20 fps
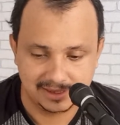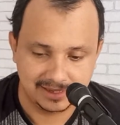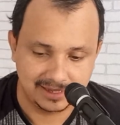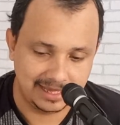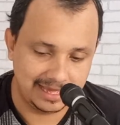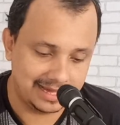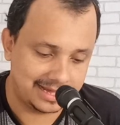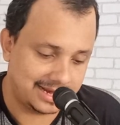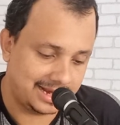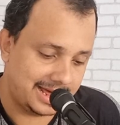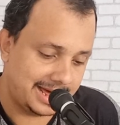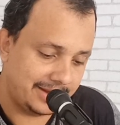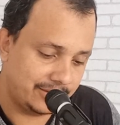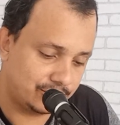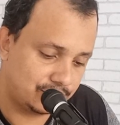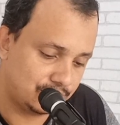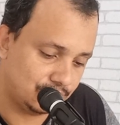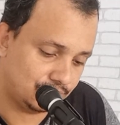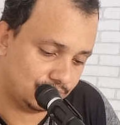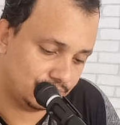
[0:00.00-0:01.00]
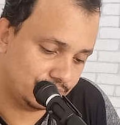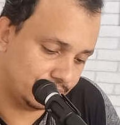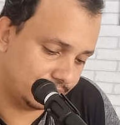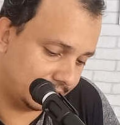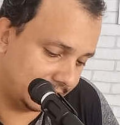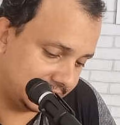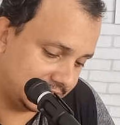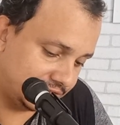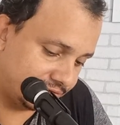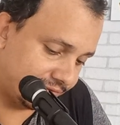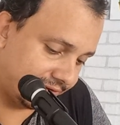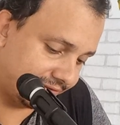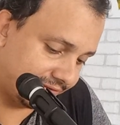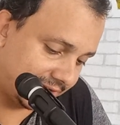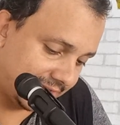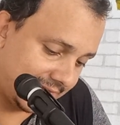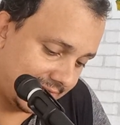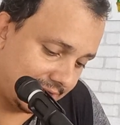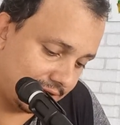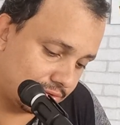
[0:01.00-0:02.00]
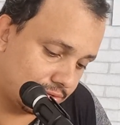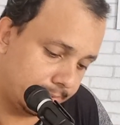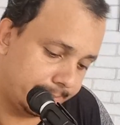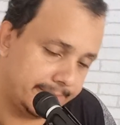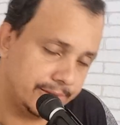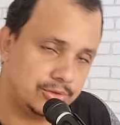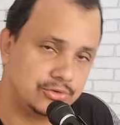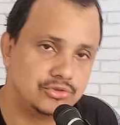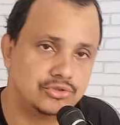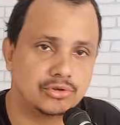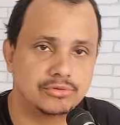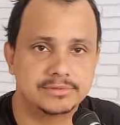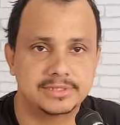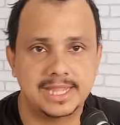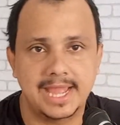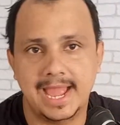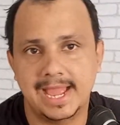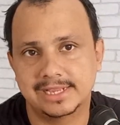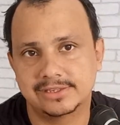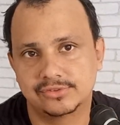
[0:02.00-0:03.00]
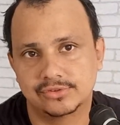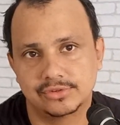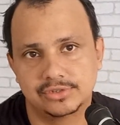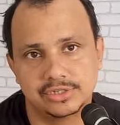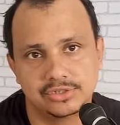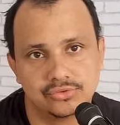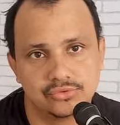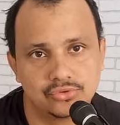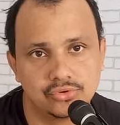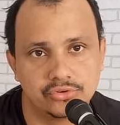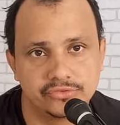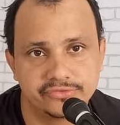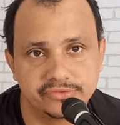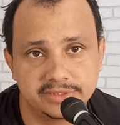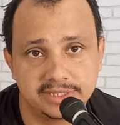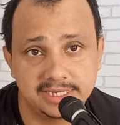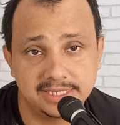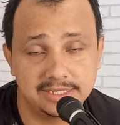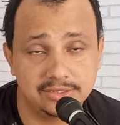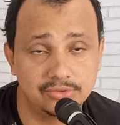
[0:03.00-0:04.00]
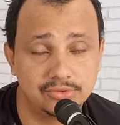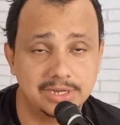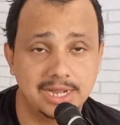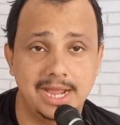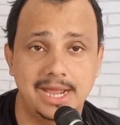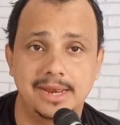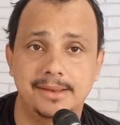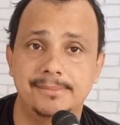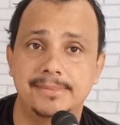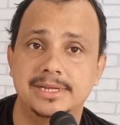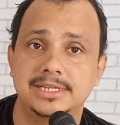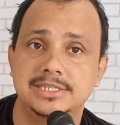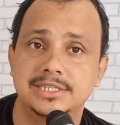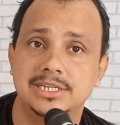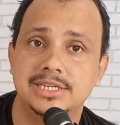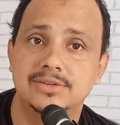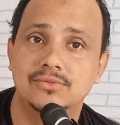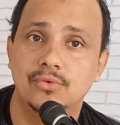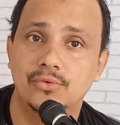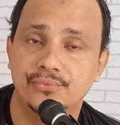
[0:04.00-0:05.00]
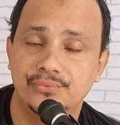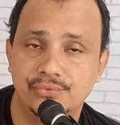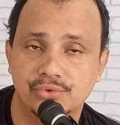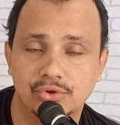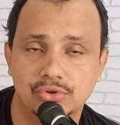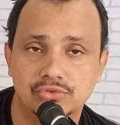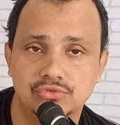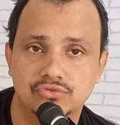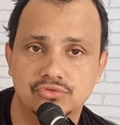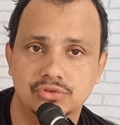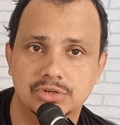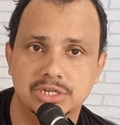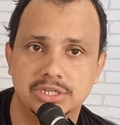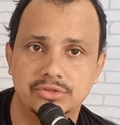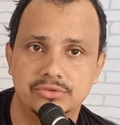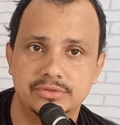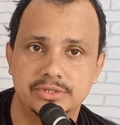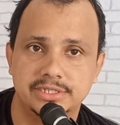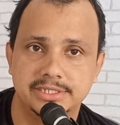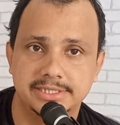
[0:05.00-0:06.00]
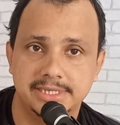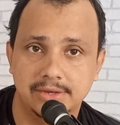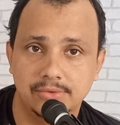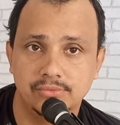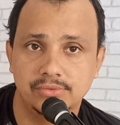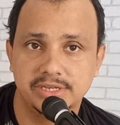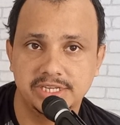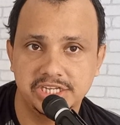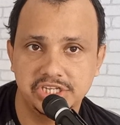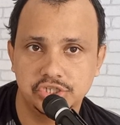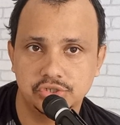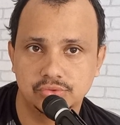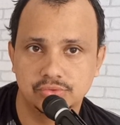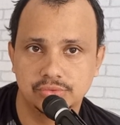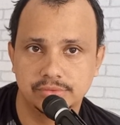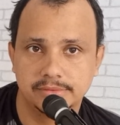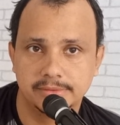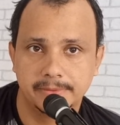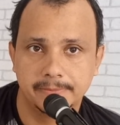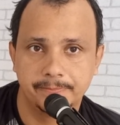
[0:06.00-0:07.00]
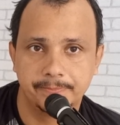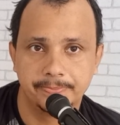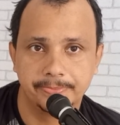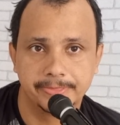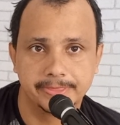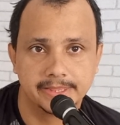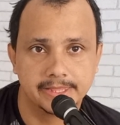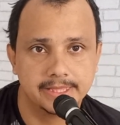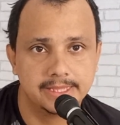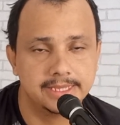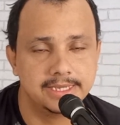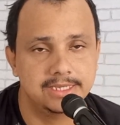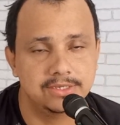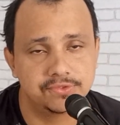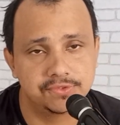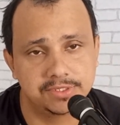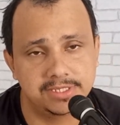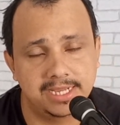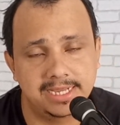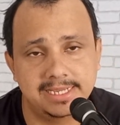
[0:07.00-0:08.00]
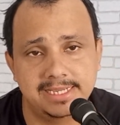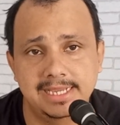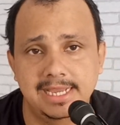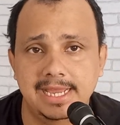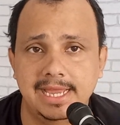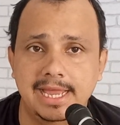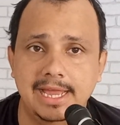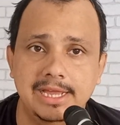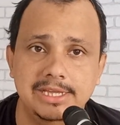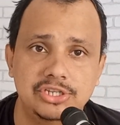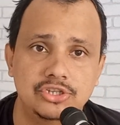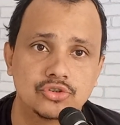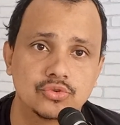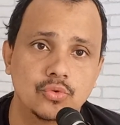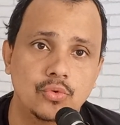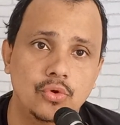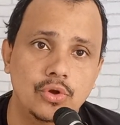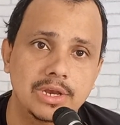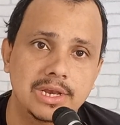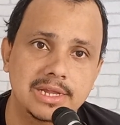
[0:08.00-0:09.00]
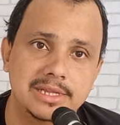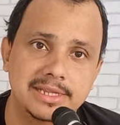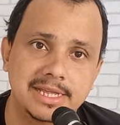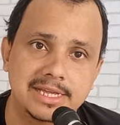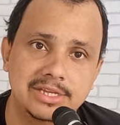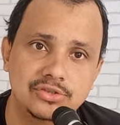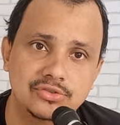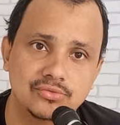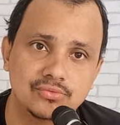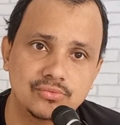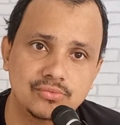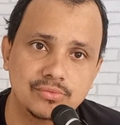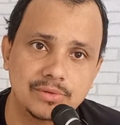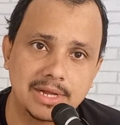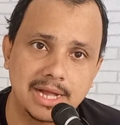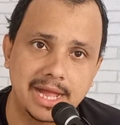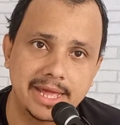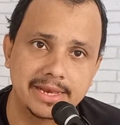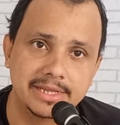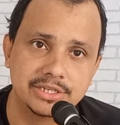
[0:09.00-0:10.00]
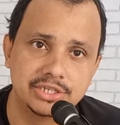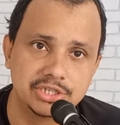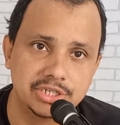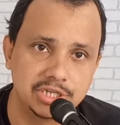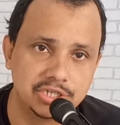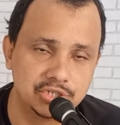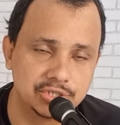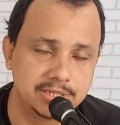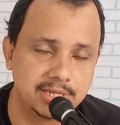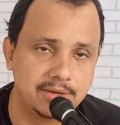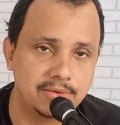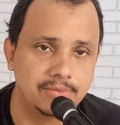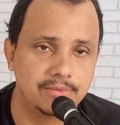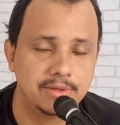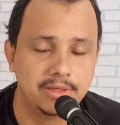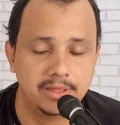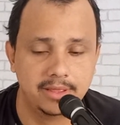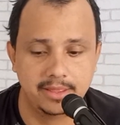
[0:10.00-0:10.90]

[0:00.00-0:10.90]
É claro que o, a gente vai falar, ah, culpa é do John Texas, que não trouxe um treinador. Cara, mas ele confiou nos jogadores. É um risco. Isso daí é a escolha né, de um cara de gestão.